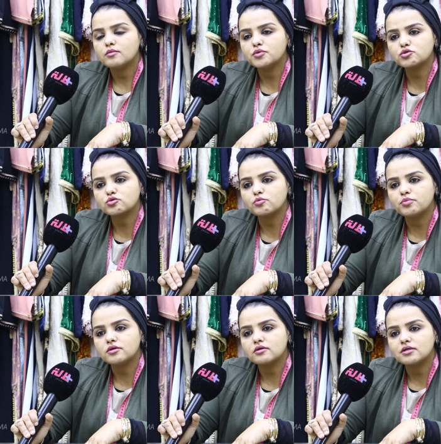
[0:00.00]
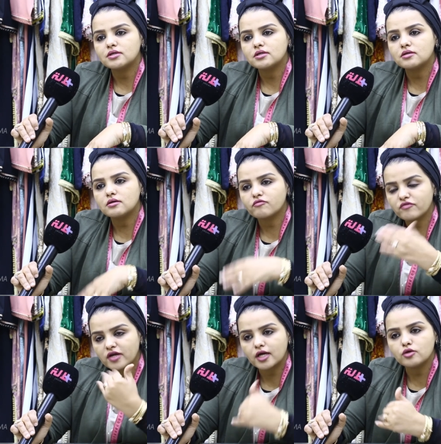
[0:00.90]
بالثوب آه،
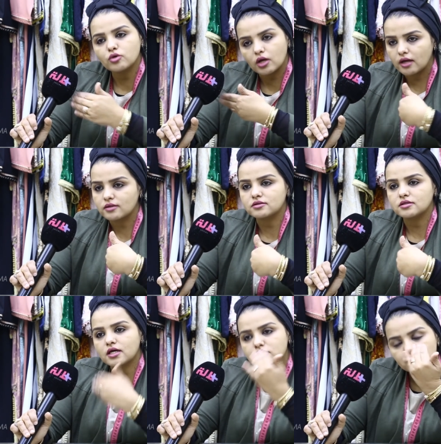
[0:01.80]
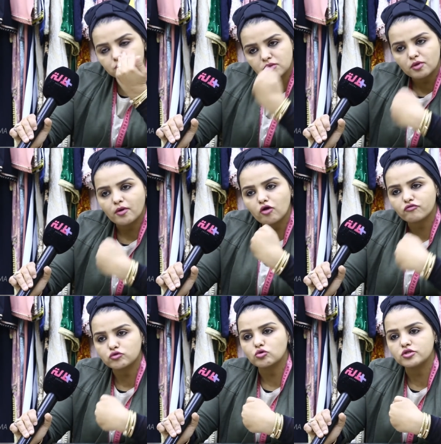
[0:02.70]
في لي غايوغ عرض خاصهم ديما
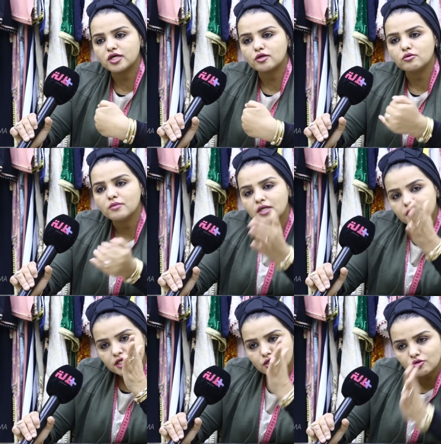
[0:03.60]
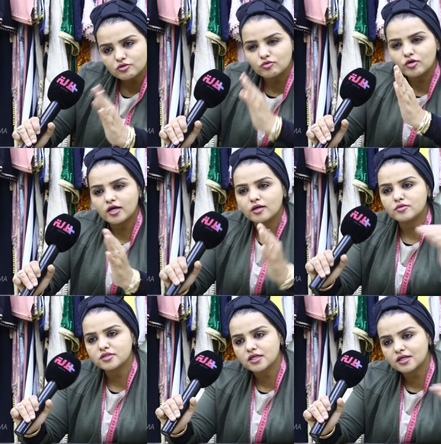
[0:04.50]
يبقاو في الطول ديالهم كينقصوا لها
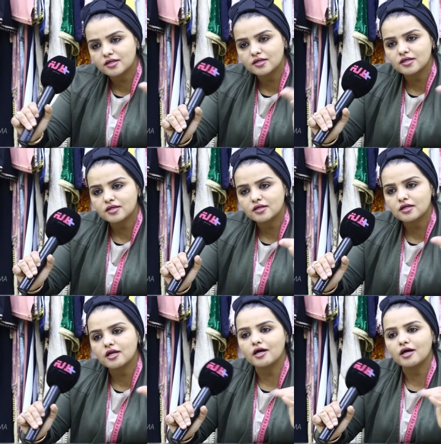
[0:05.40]
من داك آه،